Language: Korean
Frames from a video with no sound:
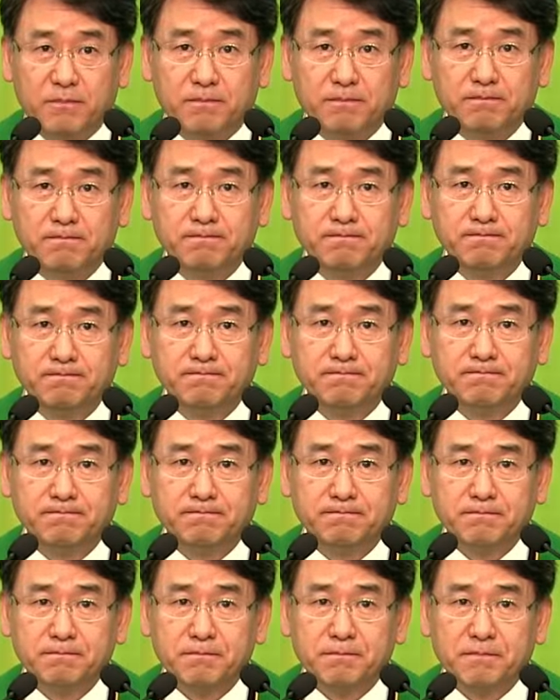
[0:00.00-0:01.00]
음?
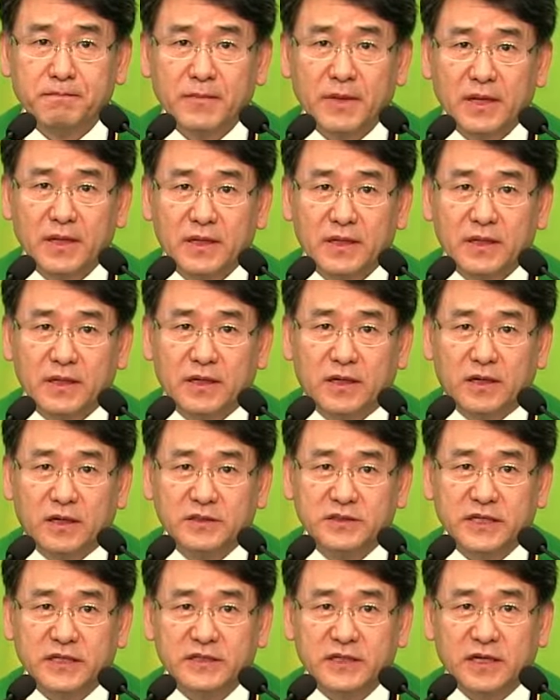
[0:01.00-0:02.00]
어,
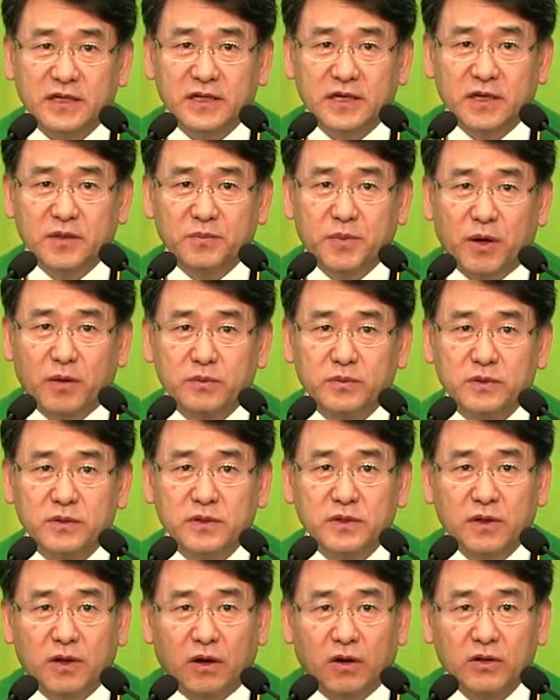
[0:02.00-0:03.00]
세상의
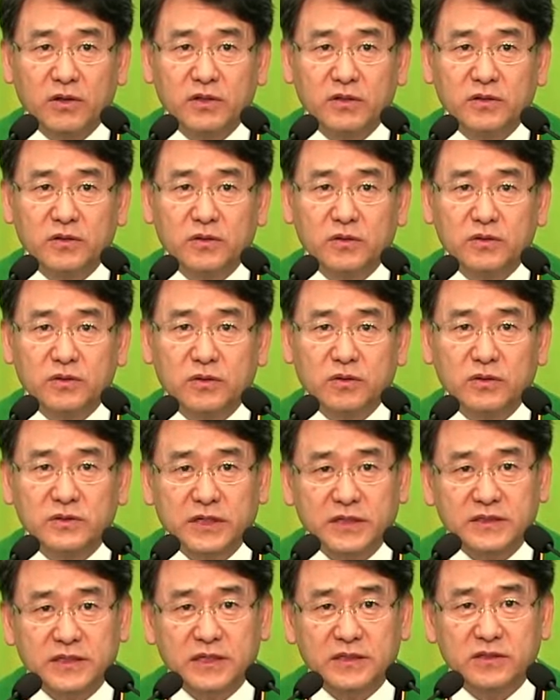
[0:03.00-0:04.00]
법을 어기는 것도
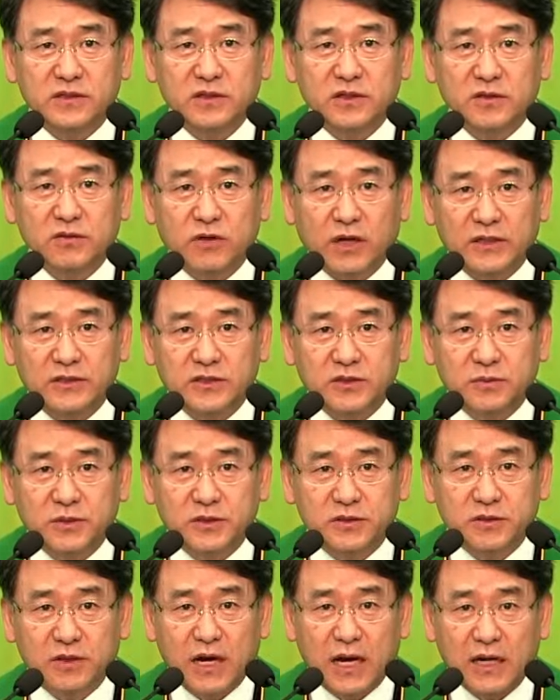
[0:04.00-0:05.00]
세상적인
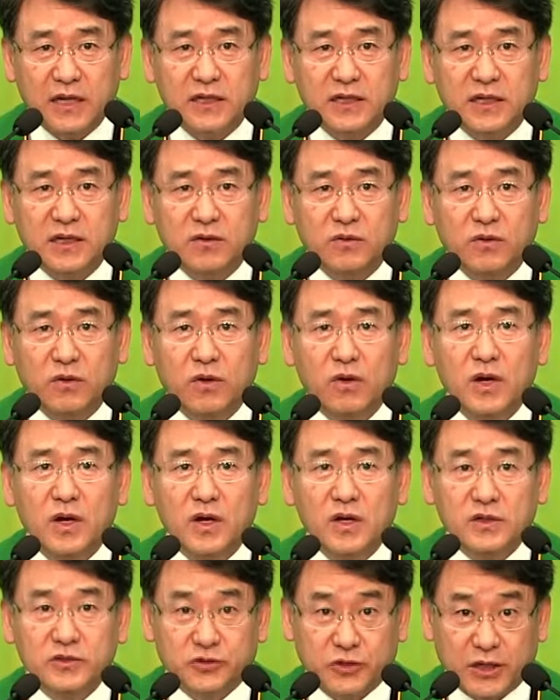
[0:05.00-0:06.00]
관점에서 악이라고
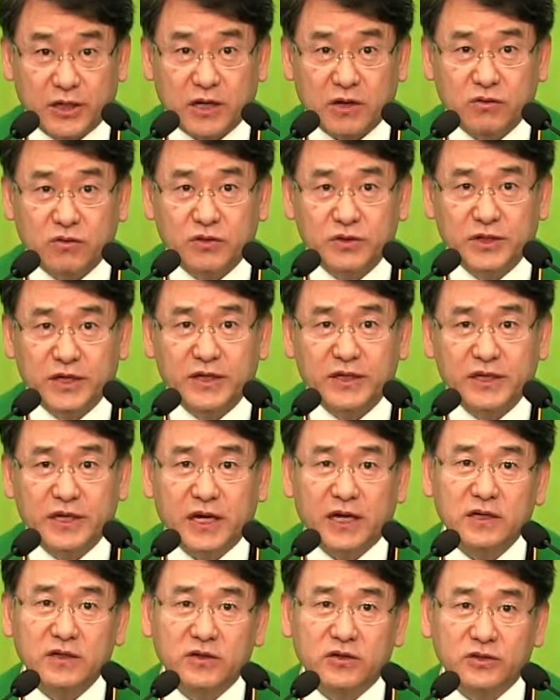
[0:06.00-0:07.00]
죄라고
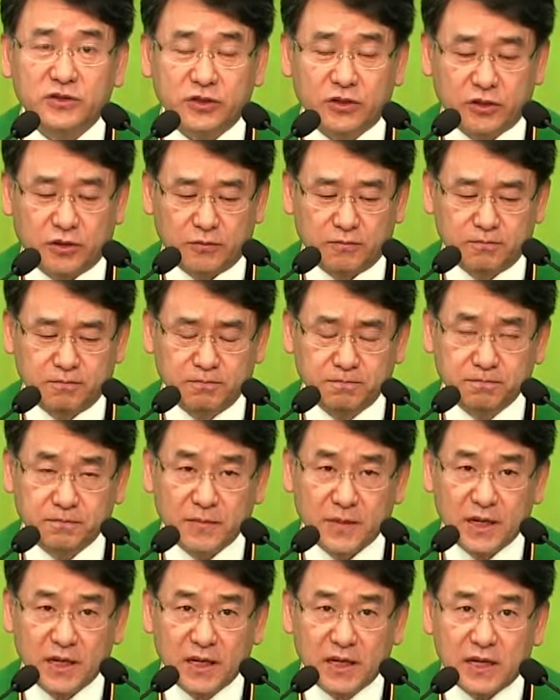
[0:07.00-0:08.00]
얘기하는 것처럼
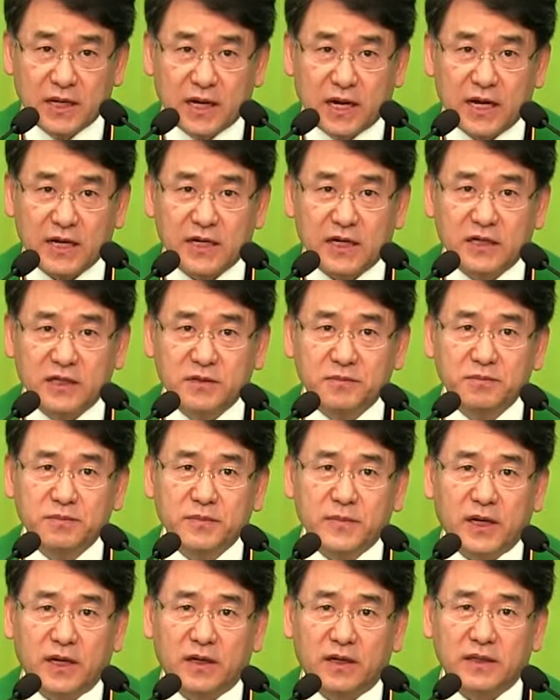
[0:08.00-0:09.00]
하나님
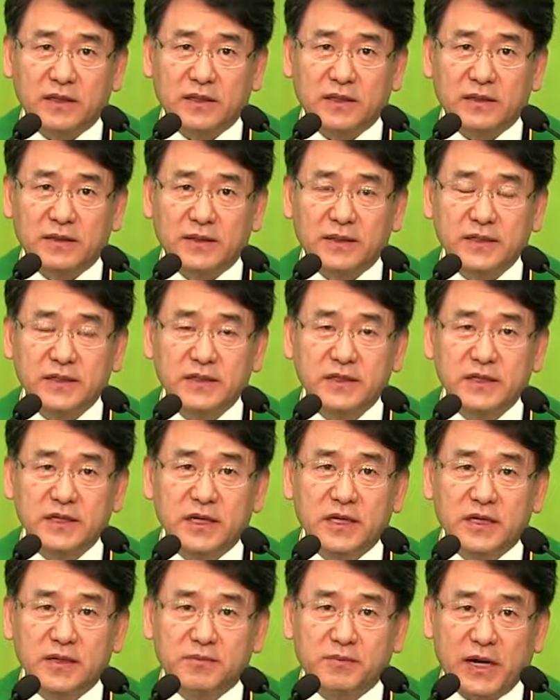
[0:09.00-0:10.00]
어, 이
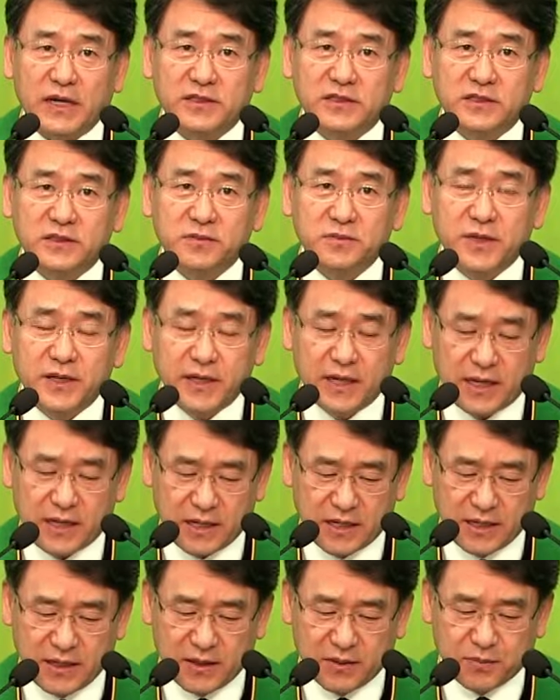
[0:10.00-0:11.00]
말씀의
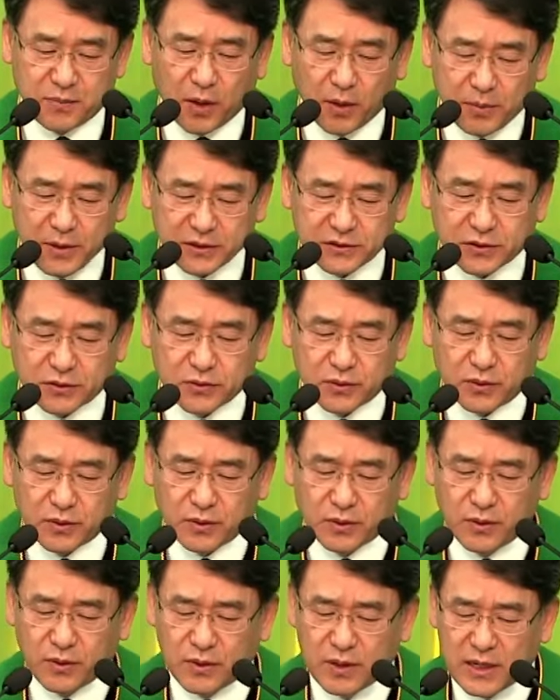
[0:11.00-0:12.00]
에,
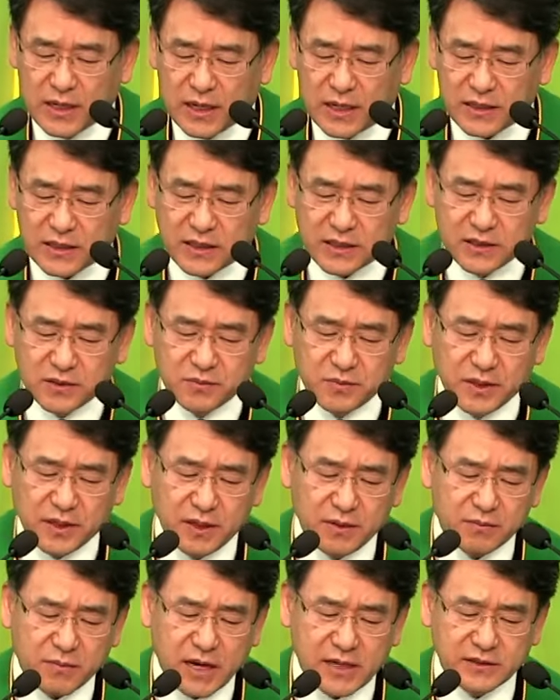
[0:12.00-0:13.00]
법에서도
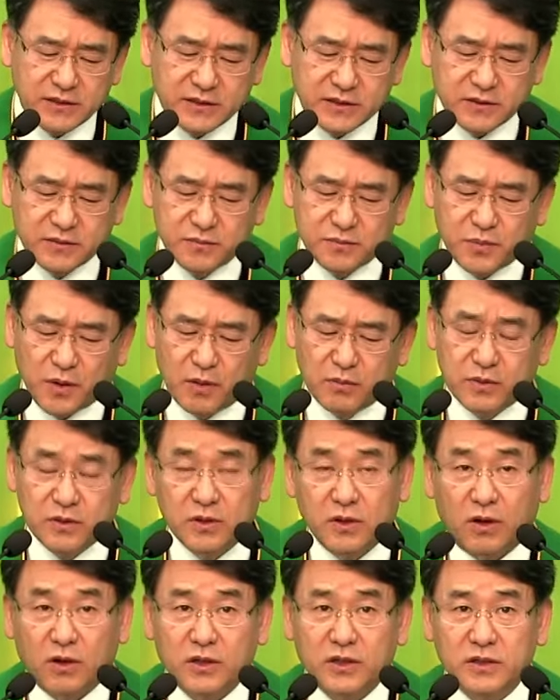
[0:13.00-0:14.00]
하나님의 말씀 법을
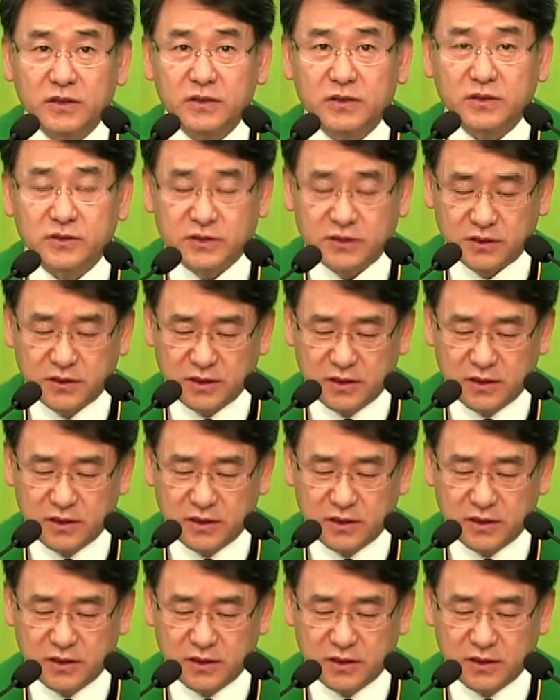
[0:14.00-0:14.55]
어기는 것을